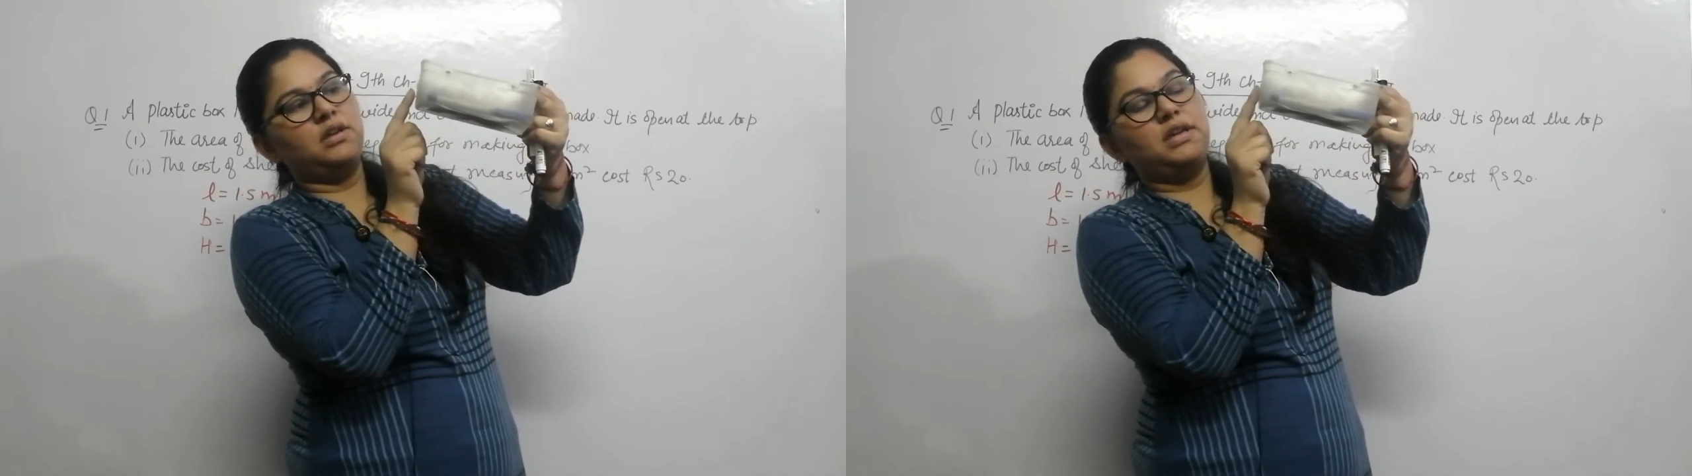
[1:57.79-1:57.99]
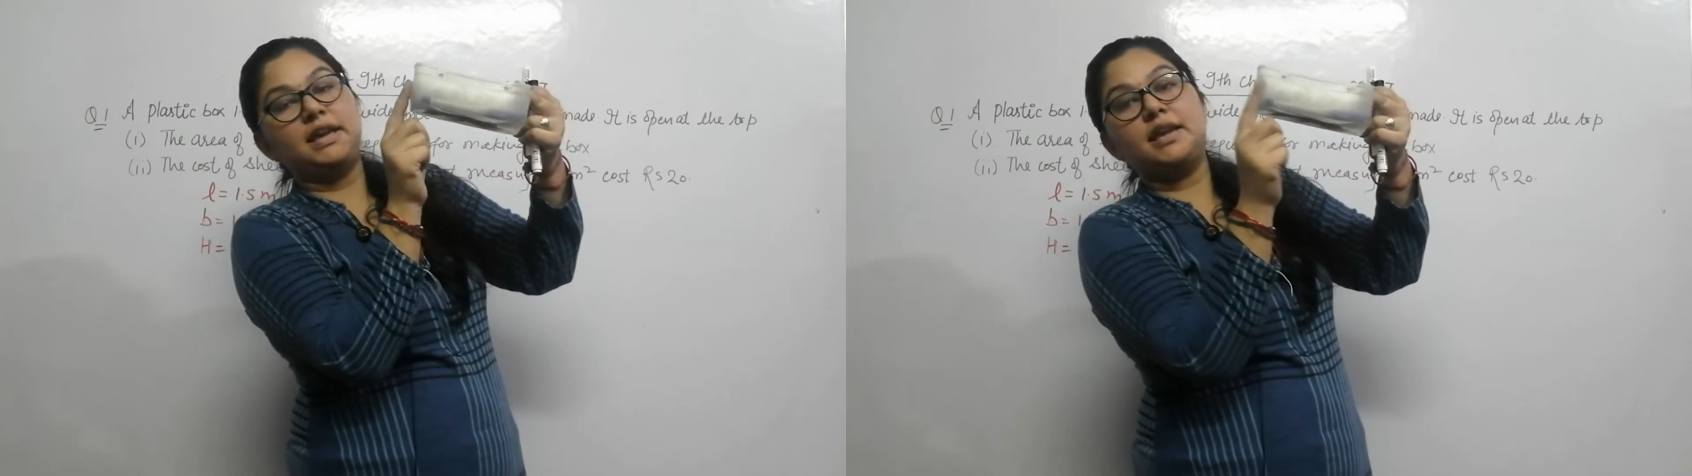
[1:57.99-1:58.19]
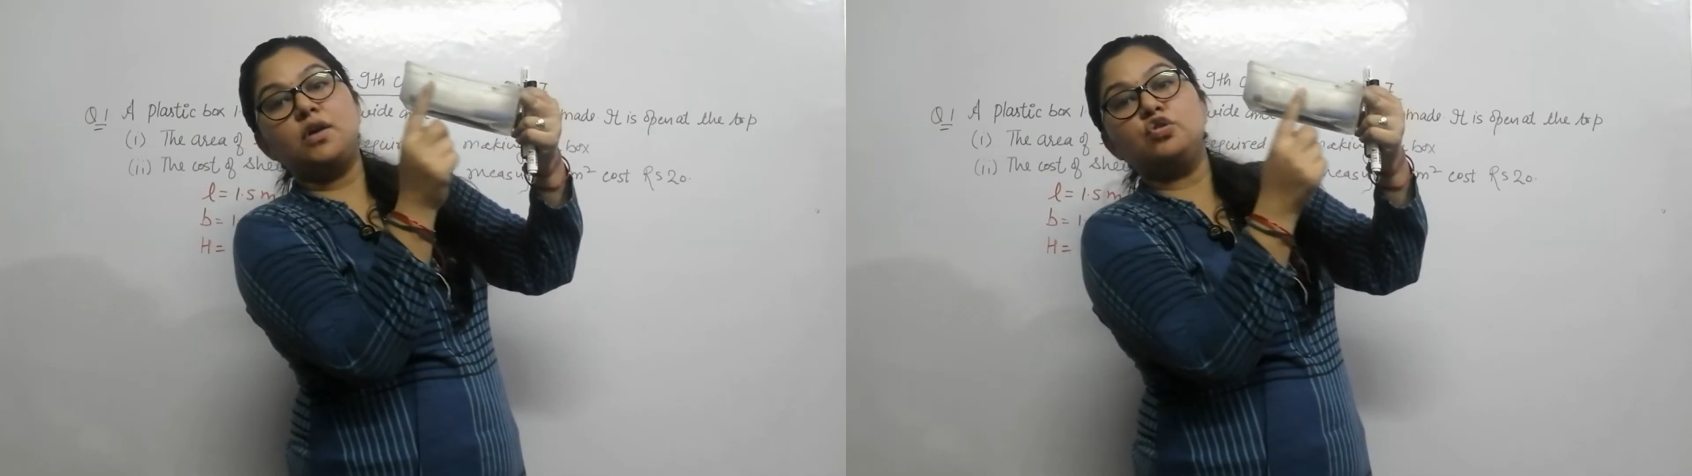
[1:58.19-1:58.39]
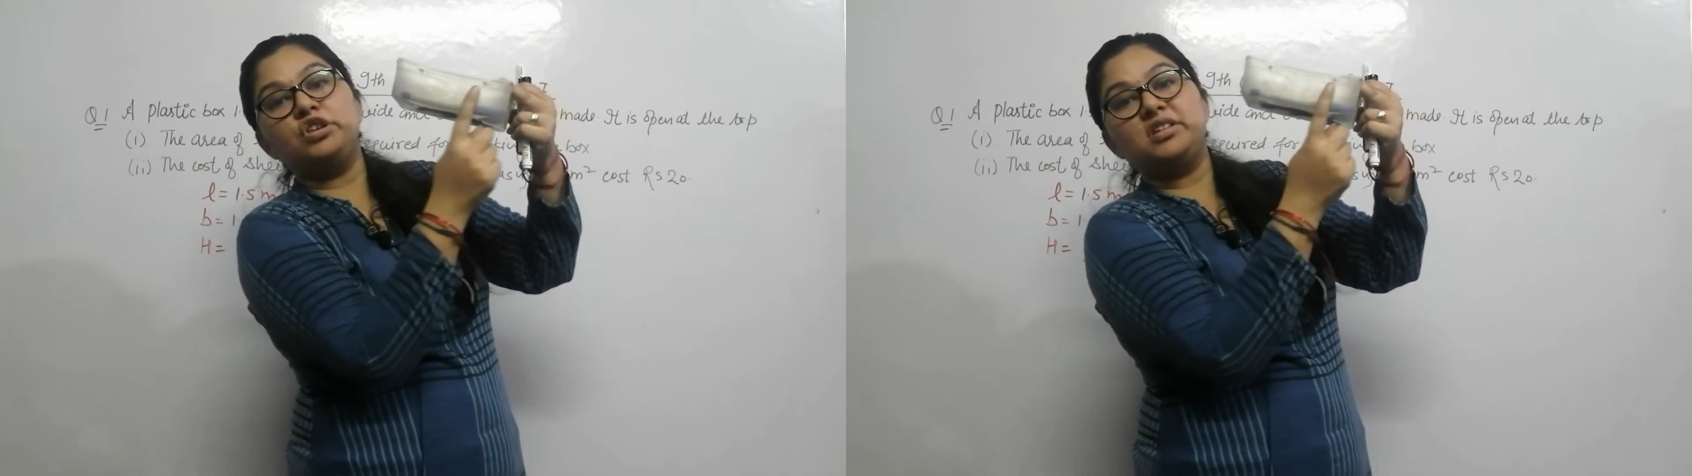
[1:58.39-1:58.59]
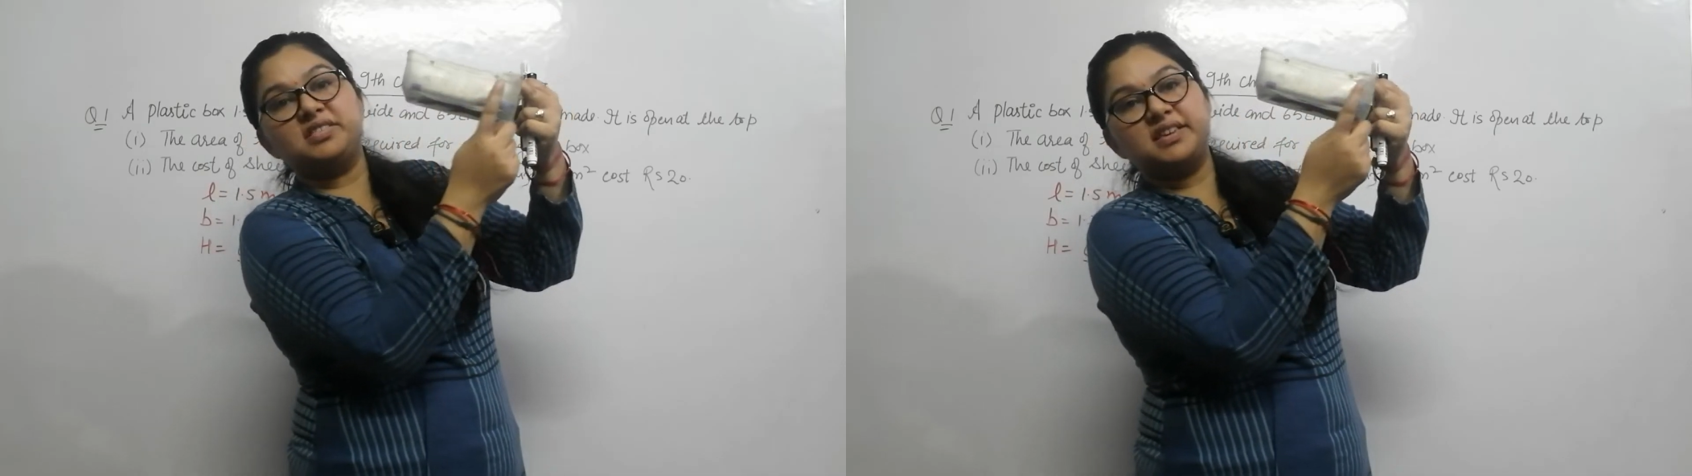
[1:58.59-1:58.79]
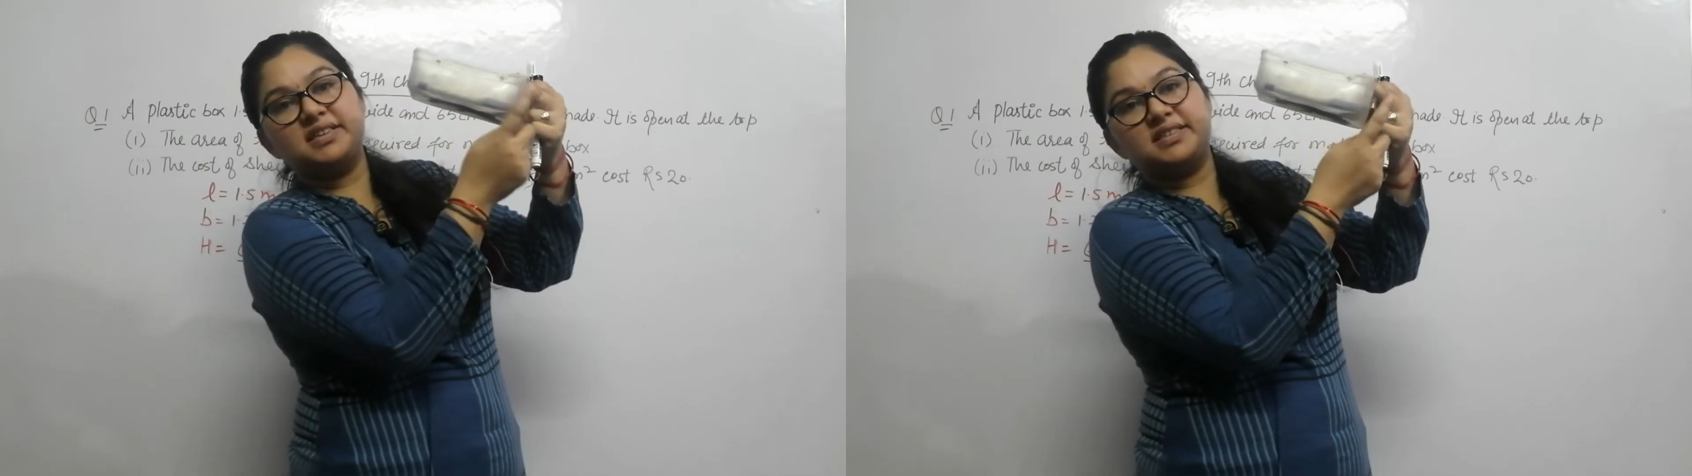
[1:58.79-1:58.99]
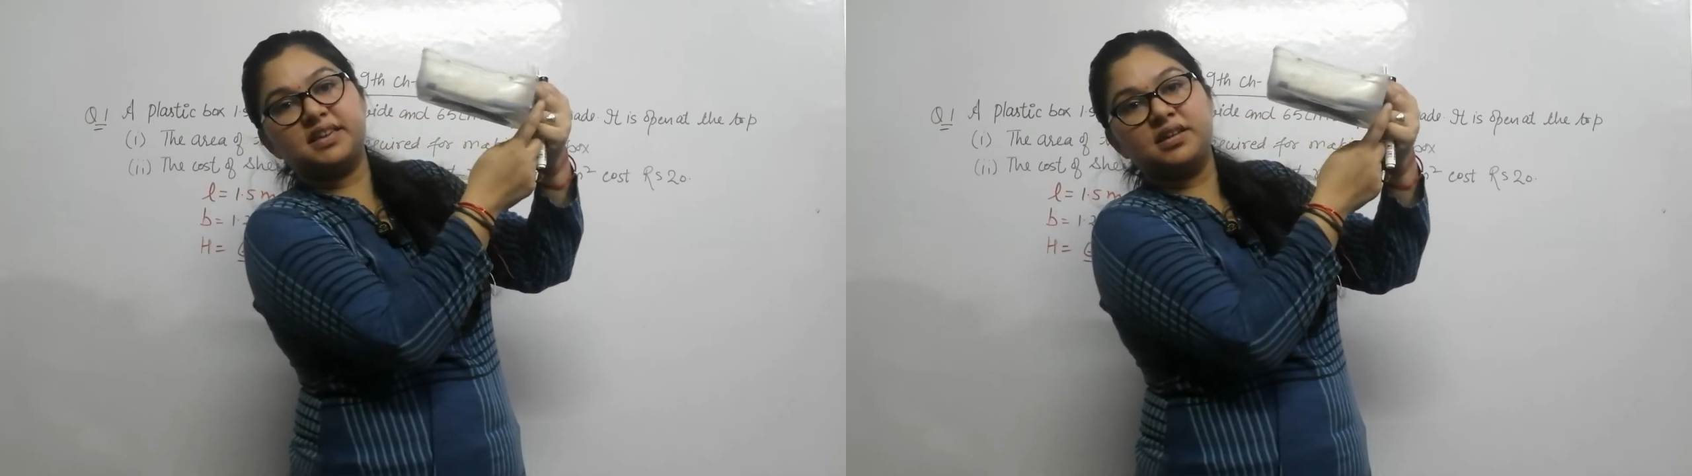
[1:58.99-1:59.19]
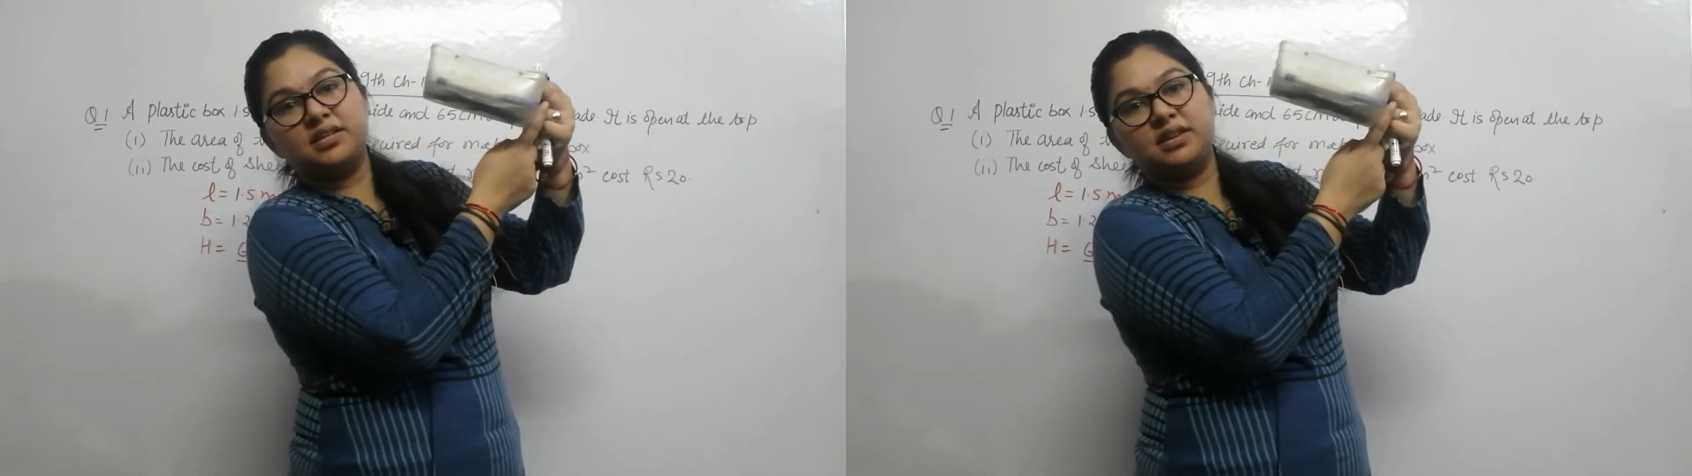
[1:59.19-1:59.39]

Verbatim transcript: ये क्या होती है सी एस से